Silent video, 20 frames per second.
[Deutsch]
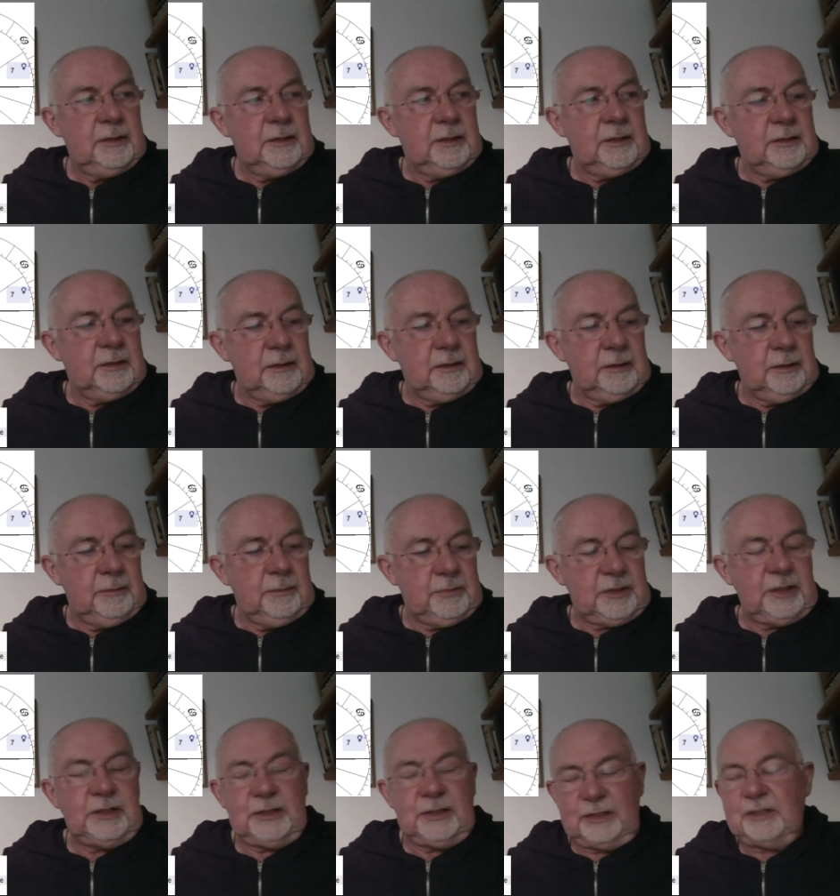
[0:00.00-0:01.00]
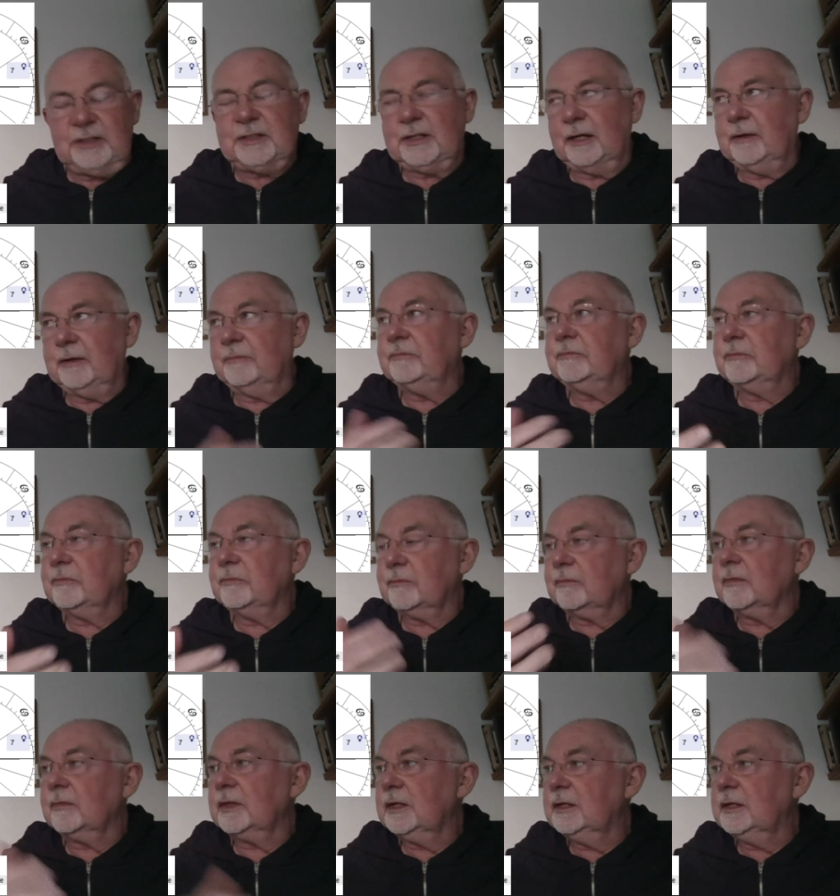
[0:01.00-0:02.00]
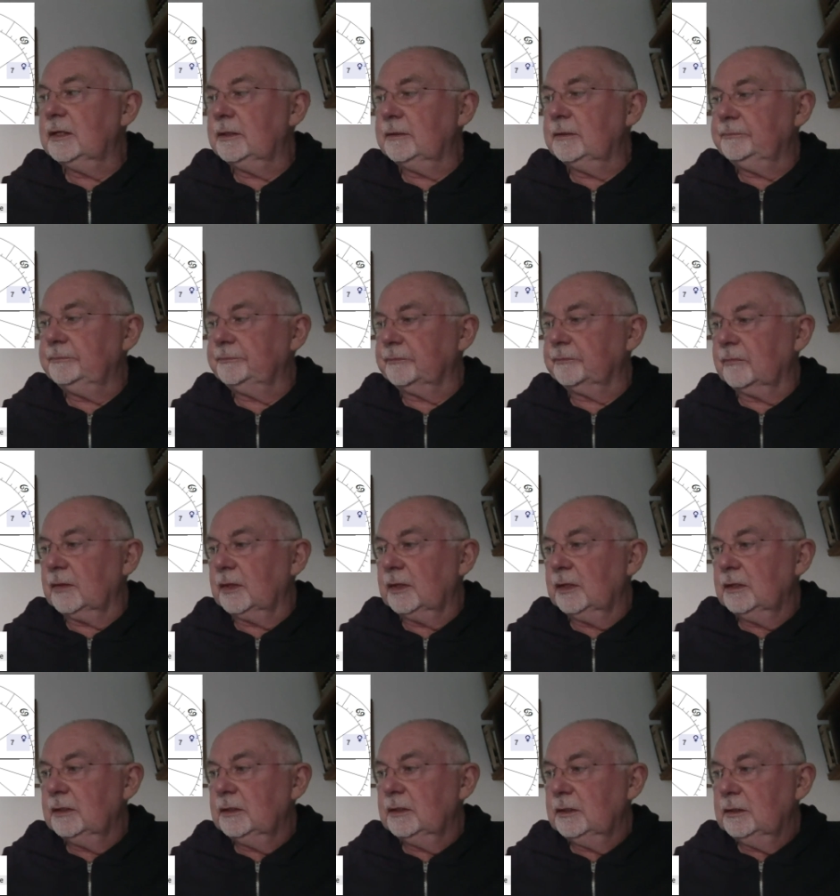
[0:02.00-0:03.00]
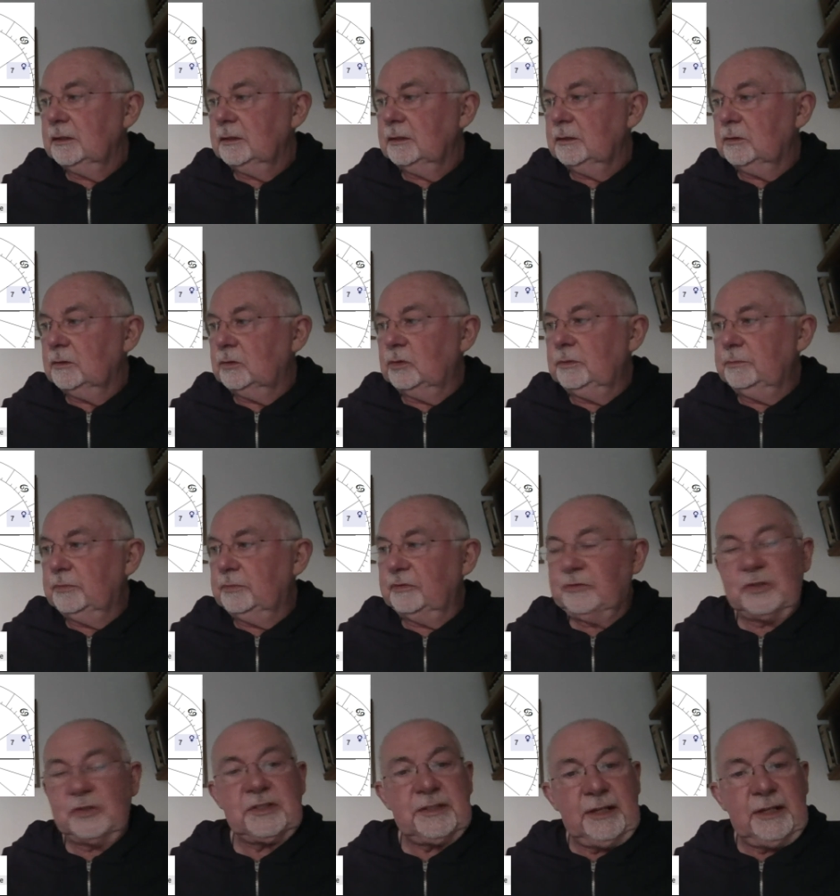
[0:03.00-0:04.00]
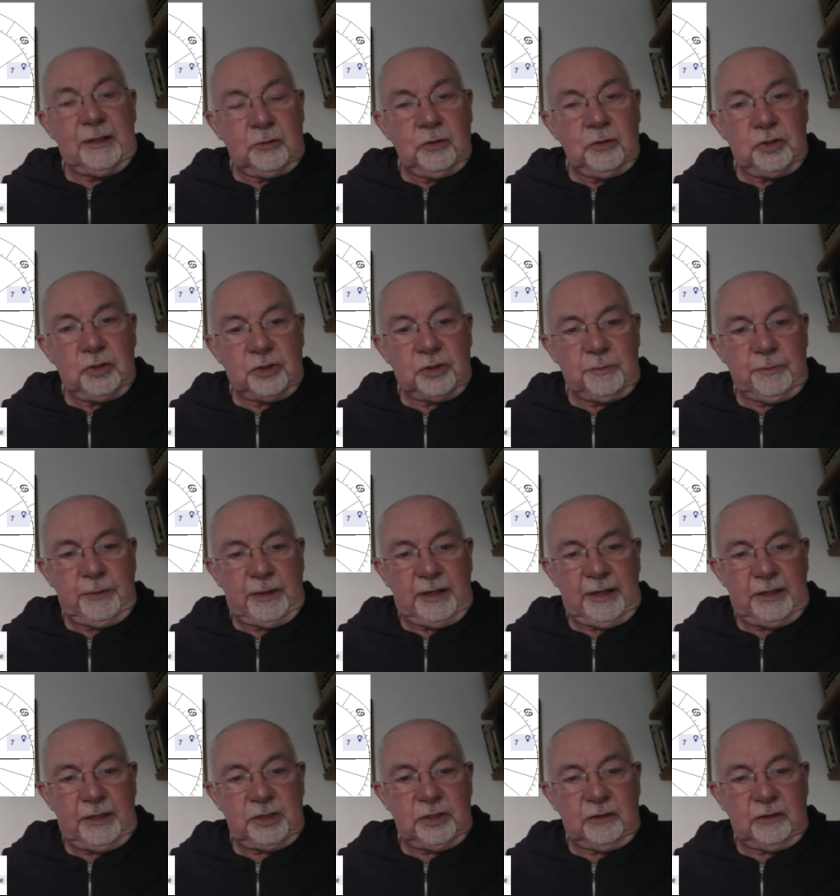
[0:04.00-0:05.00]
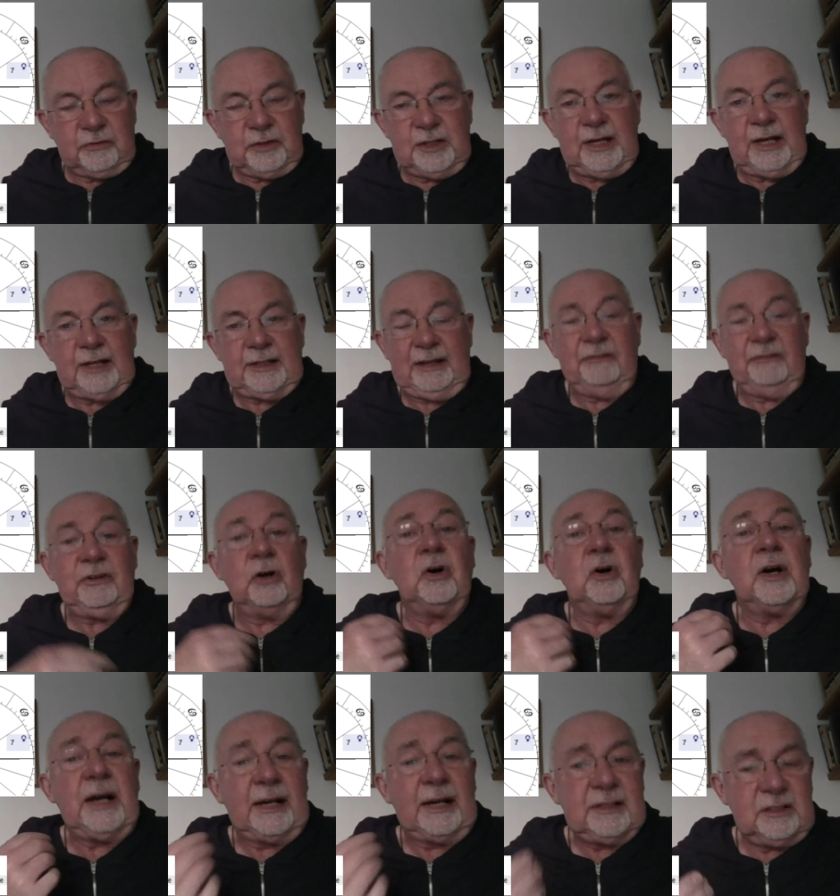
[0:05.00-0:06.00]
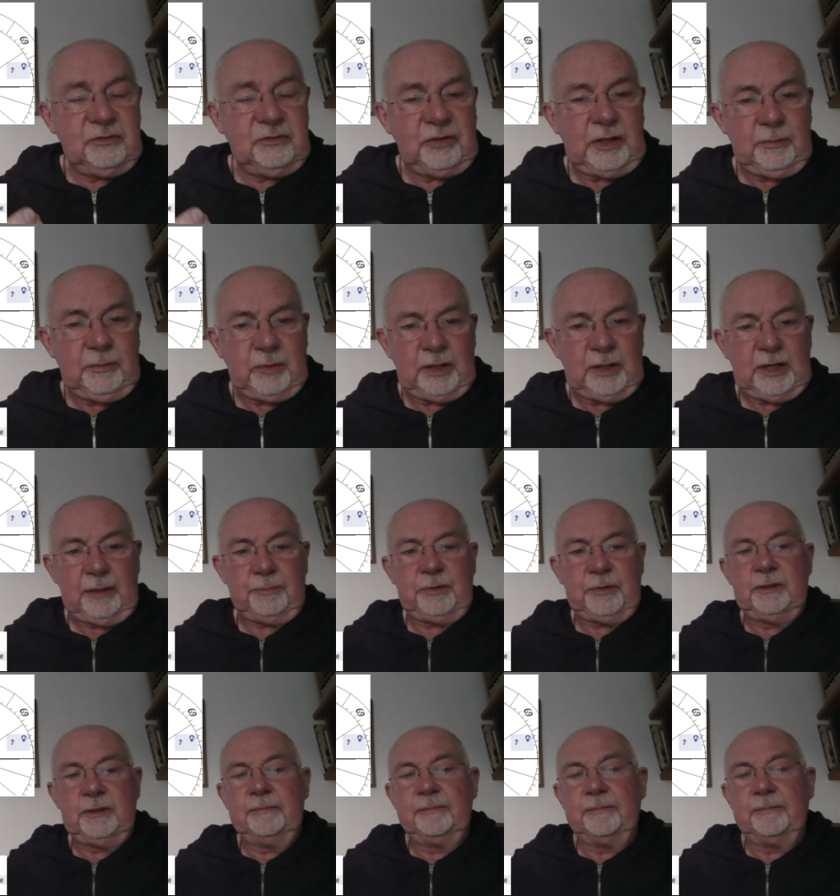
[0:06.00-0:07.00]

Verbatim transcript: Äh, Im Sinne dieser ähm, unbewussten Enttäuschungsbereitschaft. Die hat einfach auch Angst vor ihm gehabt.